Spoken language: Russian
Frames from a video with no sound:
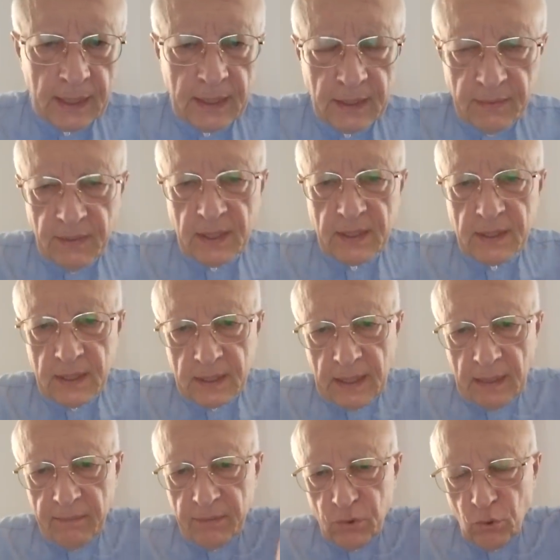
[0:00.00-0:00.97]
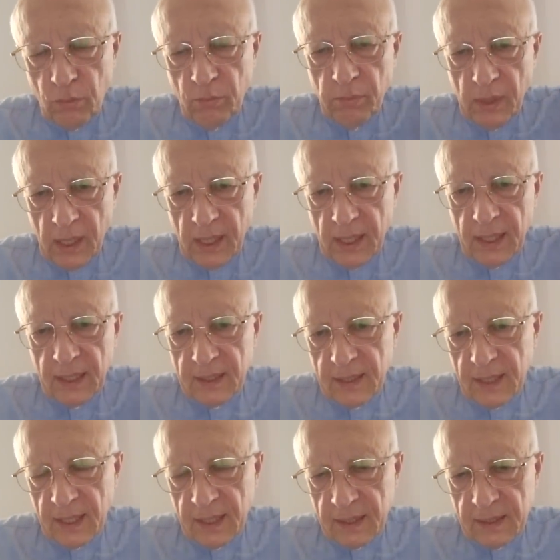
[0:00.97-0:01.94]
как известно, там все были
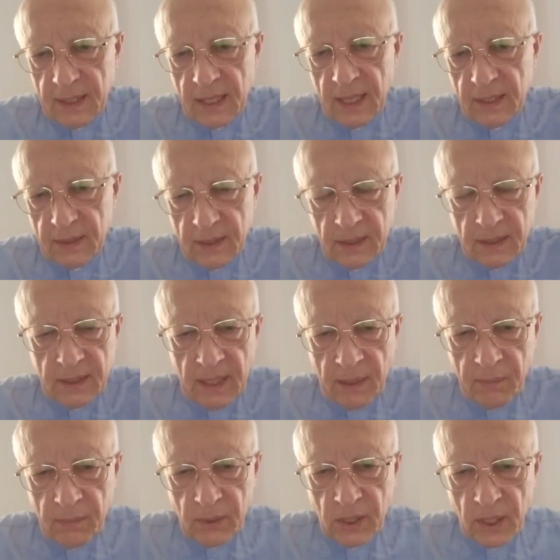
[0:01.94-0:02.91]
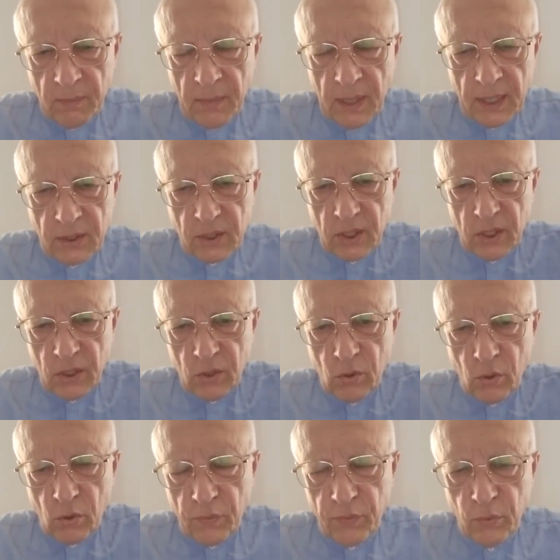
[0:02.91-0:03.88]
это с разных там германских
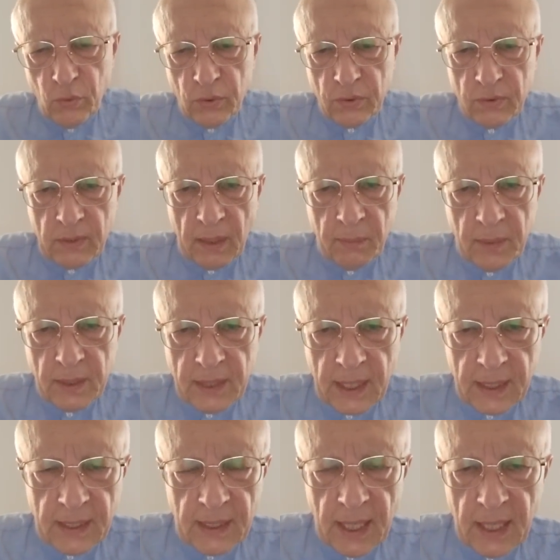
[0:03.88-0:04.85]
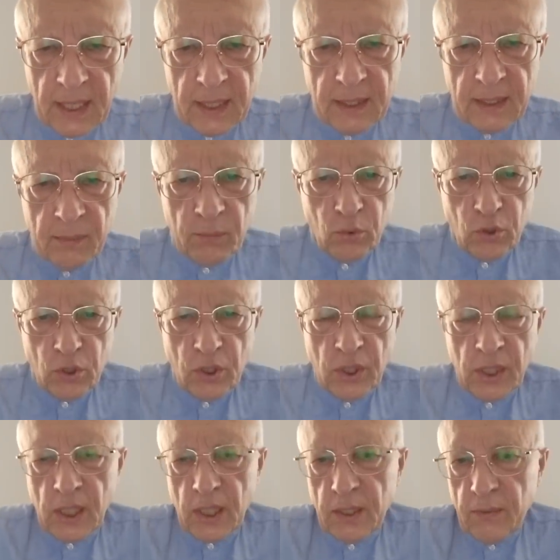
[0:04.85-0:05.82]
курфюст там и так далее. Там уже
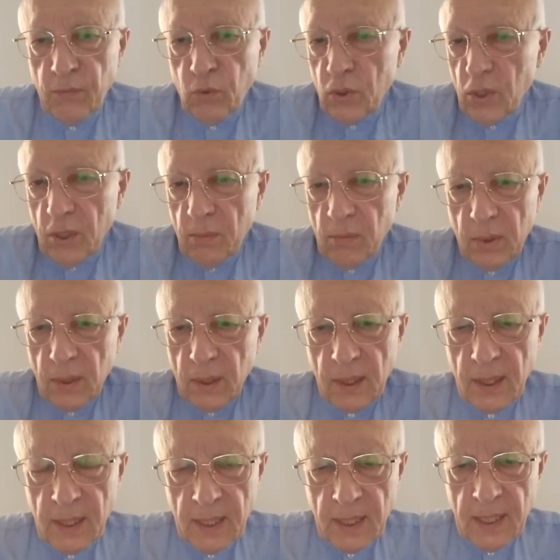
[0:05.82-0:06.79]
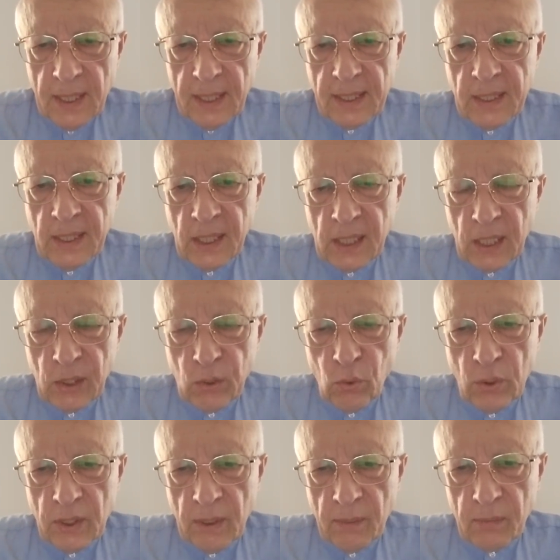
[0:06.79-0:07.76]
никакого не было.
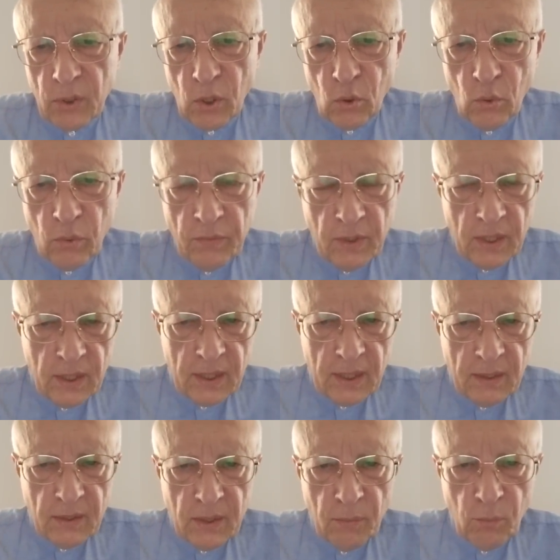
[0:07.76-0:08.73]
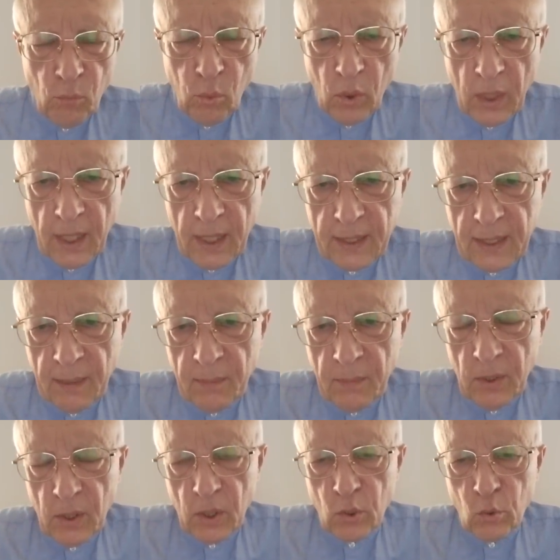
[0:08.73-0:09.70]
Никакой там крови, это, тем более
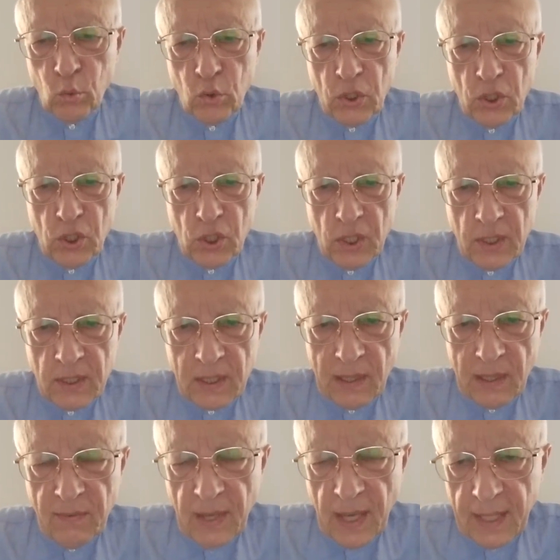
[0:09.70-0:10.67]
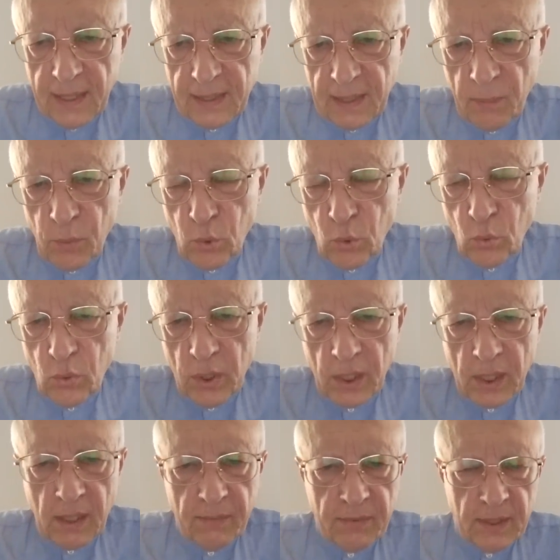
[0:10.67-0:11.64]
там русичей, славян, там
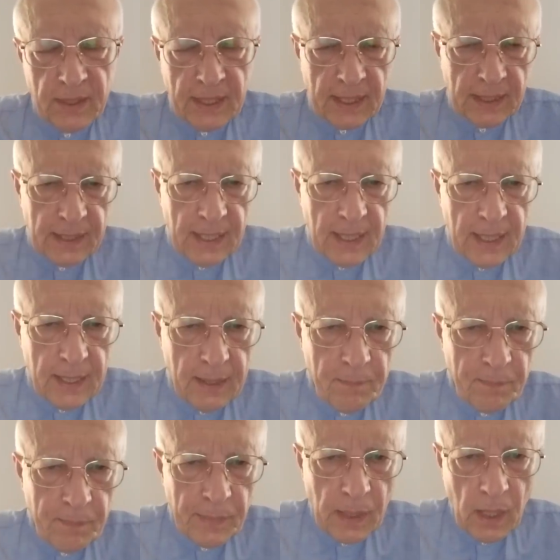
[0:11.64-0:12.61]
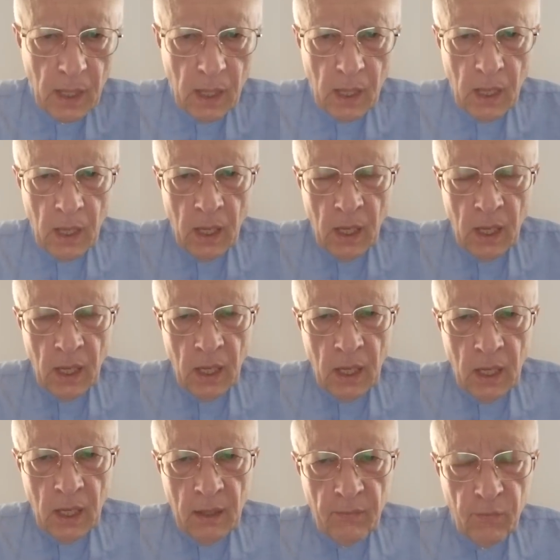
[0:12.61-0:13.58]
рюриков и так далее.
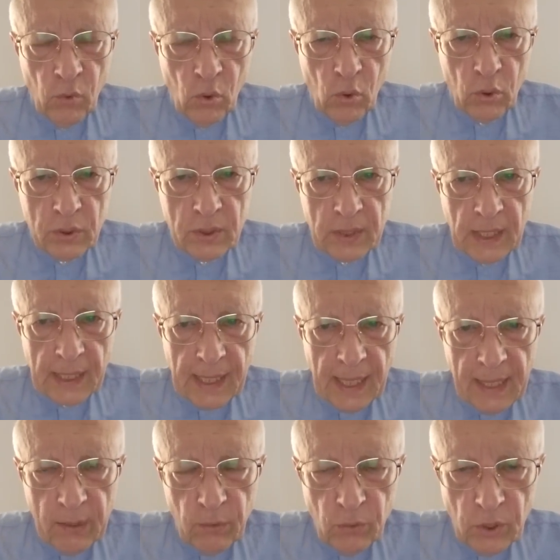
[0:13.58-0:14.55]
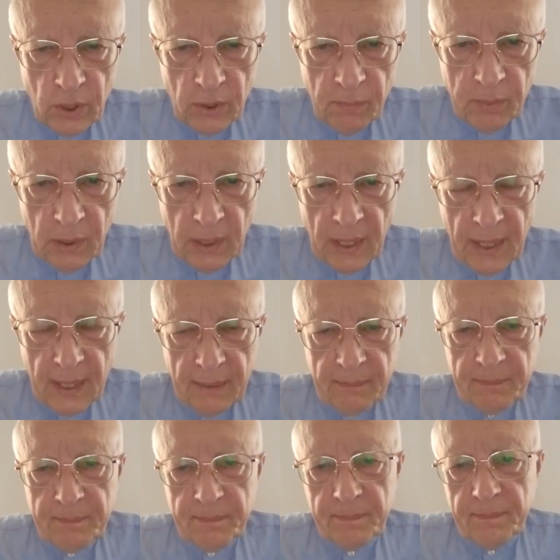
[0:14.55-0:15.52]
Вот, такая у них была